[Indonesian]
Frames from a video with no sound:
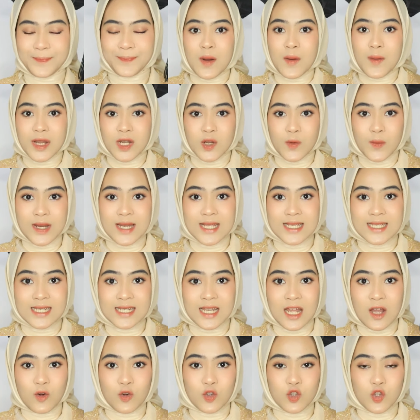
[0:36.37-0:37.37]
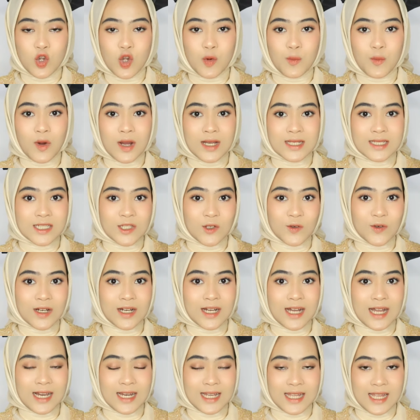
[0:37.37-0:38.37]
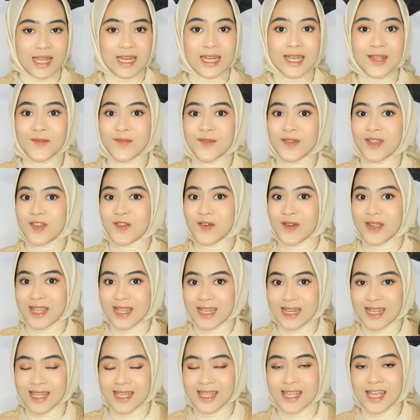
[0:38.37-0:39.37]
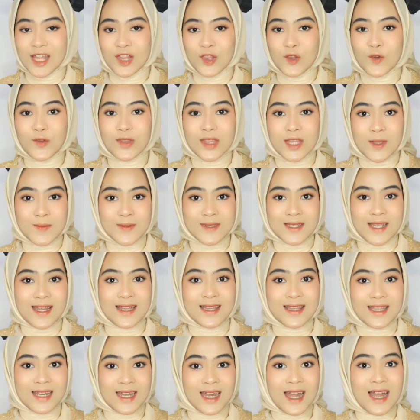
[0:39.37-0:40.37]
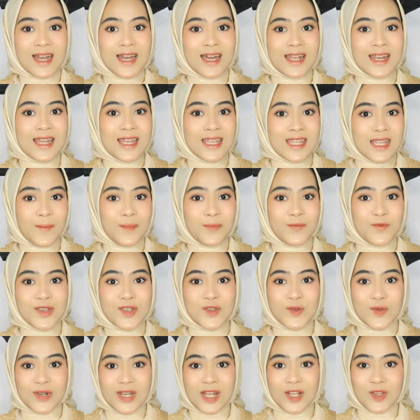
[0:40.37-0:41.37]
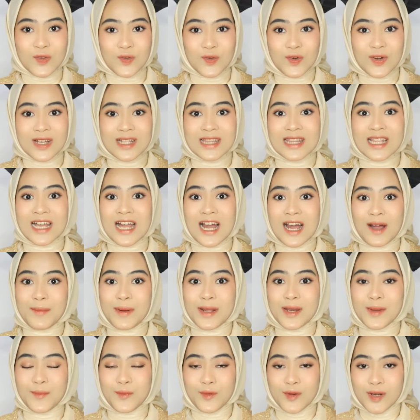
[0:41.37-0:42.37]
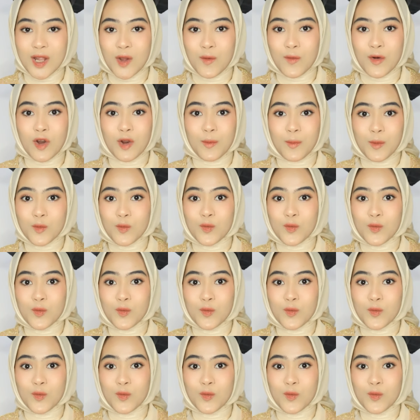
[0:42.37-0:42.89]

By the way, di sini aku juga mau kasih tahu ke kalian di video ini yaitu tips and trick agar hijab wisuda tuh tegak paripurna walaupun